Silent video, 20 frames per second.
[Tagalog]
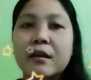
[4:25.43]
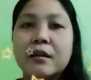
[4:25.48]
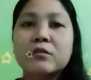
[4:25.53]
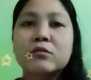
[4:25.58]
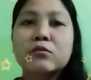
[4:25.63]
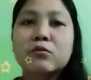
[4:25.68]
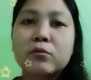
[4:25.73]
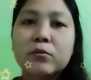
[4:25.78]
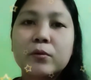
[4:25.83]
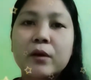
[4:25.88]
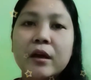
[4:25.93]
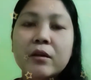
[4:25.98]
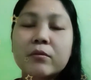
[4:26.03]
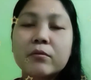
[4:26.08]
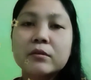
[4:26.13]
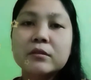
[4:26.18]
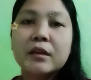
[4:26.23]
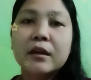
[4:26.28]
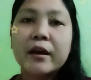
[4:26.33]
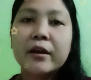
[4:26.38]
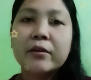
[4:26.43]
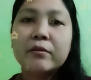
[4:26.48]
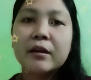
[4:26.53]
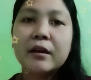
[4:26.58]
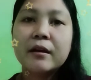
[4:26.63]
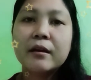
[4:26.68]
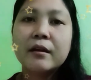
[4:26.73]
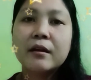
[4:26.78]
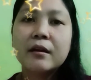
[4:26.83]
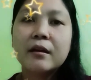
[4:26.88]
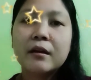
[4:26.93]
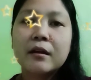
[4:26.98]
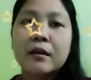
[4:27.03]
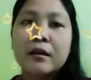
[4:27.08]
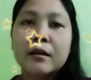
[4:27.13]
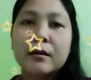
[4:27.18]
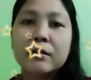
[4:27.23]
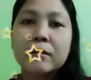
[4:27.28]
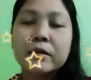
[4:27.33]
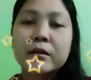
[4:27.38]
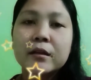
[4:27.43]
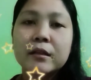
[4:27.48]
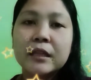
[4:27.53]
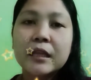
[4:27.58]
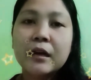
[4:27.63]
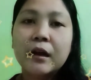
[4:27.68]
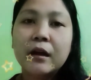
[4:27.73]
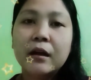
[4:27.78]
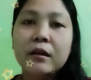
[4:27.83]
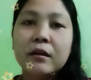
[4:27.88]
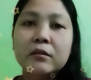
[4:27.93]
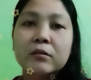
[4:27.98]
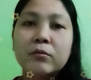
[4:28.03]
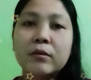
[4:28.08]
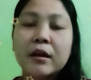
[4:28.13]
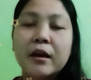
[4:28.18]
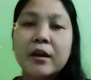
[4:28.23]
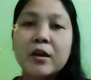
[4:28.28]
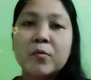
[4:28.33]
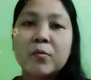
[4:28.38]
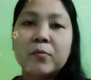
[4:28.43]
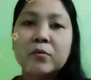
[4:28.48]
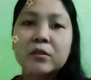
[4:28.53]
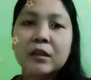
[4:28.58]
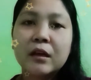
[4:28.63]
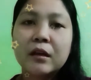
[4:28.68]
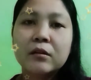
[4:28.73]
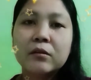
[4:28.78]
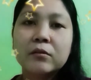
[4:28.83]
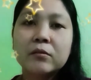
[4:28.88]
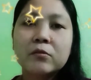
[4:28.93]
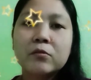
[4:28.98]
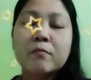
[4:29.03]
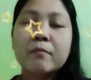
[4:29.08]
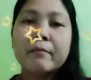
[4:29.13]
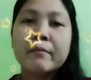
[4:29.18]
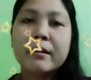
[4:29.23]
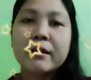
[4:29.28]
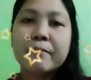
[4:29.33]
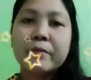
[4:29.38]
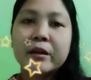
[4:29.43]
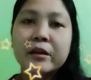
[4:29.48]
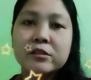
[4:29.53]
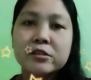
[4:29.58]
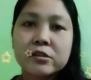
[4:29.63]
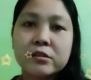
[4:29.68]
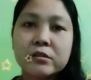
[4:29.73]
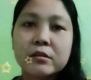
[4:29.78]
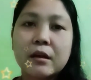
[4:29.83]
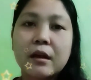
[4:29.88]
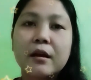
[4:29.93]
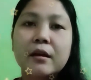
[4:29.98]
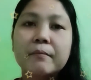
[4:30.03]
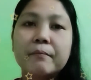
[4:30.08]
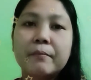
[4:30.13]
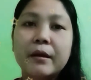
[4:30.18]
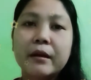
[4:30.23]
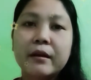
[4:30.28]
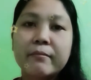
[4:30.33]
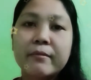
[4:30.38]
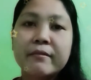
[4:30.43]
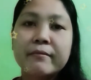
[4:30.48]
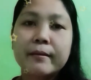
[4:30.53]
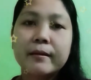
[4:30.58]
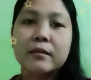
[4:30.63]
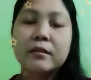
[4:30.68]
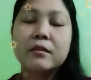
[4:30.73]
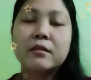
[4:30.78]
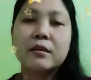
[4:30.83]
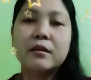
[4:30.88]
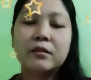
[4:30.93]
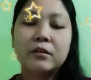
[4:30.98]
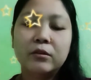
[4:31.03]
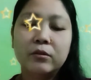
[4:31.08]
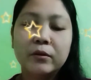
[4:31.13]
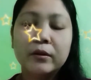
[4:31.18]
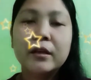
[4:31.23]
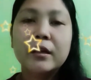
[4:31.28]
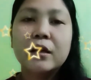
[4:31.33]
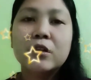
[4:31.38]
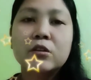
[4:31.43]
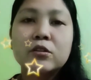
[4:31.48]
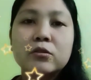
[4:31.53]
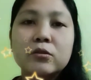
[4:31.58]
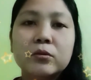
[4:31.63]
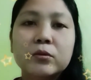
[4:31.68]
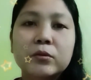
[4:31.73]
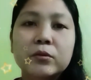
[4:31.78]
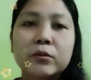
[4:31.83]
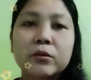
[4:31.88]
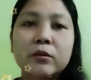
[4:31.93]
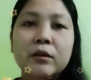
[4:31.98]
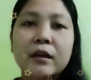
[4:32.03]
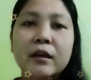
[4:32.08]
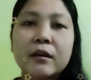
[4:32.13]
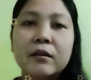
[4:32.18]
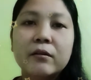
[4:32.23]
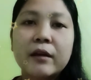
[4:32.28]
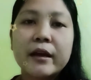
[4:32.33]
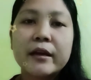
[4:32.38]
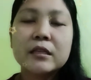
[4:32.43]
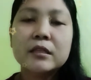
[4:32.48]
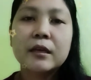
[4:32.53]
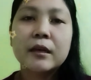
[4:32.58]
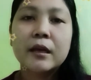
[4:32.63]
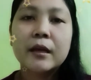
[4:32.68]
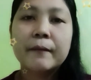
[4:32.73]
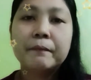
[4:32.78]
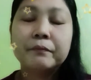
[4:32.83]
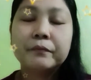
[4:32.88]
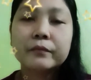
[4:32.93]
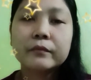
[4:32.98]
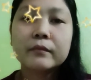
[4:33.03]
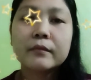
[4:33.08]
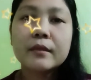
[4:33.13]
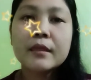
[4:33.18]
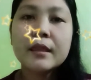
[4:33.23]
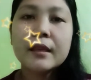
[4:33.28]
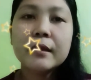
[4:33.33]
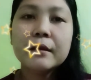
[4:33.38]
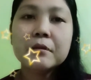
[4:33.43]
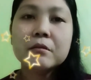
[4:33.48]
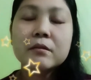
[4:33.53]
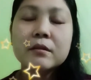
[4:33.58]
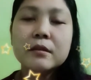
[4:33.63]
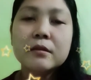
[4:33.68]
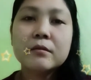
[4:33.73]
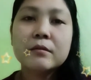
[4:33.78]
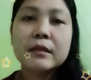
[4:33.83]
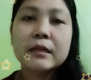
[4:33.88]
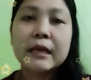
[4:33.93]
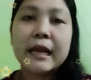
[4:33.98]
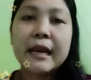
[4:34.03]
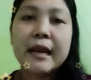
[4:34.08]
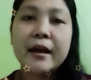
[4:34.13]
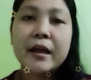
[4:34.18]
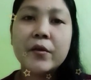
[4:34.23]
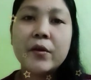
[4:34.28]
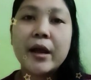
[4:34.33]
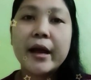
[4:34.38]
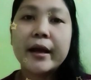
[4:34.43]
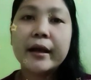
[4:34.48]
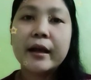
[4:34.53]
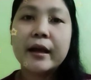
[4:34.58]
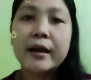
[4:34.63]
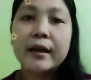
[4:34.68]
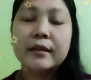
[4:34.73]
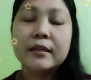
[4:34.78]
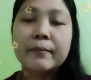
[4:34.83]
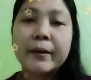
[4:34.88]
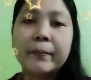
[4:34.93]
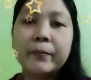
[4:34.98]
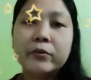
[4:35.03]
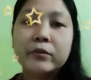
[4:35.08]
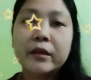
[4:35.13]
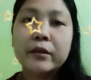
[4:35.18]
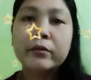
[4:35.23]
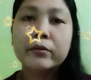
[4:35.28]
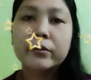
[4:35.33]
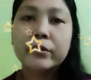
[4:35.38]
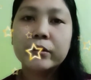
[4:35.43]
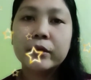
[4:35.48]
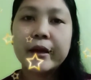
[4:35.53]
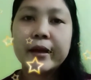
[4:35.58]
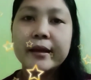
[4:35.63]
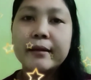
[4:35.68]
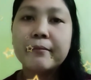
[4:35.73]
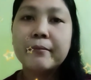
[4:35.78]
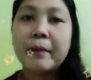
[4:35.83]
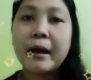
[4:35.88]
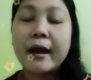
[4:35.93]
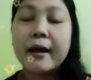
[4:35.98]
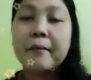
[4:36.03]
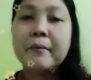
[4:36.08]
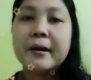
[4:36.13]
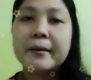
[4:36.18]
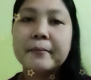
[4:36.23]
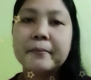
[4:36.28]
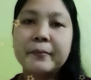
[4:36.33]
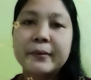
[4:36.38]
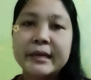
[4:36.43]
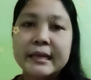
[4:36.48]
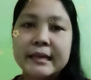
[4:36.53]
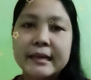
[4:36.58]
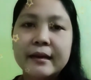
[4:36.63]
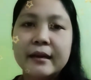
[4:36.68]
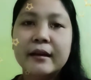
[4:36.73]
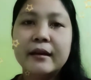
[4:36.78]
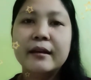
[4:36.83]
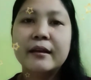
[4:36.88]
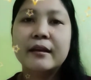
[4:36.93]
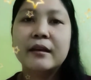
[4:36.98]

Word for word: So, kayo kung saan kayo nakatira, doon lang kayo pupunta. Kung may mga branch ang pag-ibig fund sa inyo. So, yun na nga guys. Kailangan nyo lang agahan sa pagpunta doon dahil mahaba ang pila